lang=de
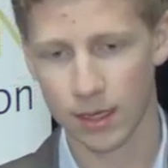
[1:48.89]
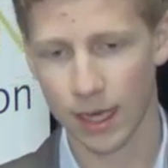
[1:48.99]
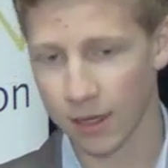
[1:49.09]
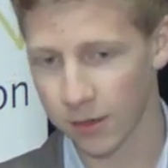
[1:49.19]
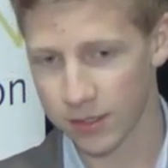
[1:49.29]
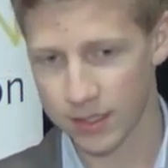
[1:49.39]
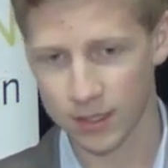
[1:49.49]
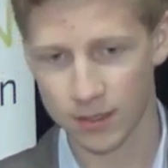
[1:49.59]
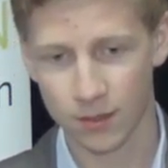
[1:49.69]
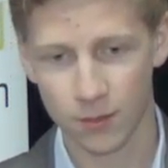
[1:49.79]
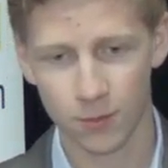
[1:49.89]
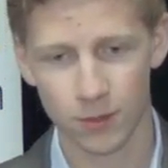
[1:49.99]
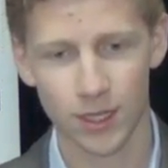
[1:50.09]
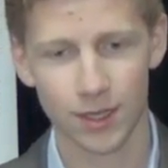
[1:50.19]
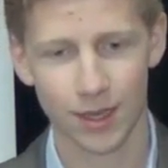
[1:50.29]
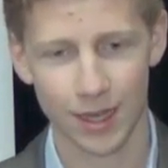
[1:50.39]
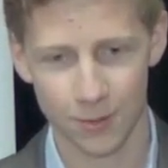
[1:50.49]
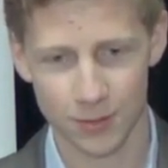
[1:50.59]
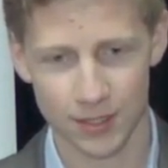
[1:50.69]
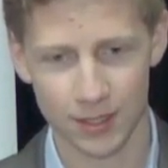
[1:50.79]
analysiert und
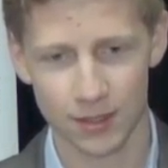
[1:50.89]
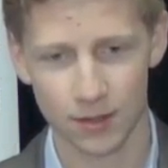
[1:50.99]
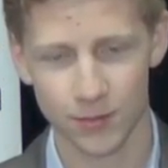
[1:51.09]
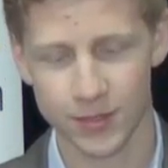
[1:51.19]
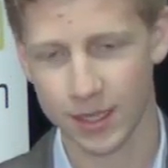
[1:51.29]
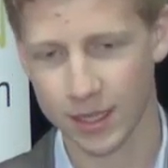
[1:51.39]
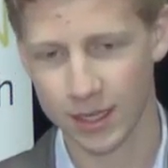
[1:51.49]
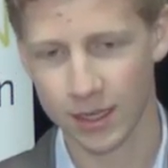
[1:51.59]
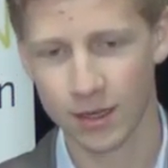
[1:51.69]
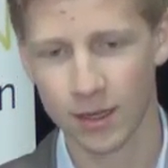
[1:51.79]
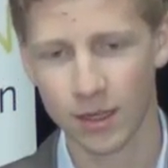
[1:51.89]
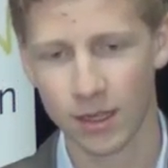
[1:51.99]
reduziert unser Gehirn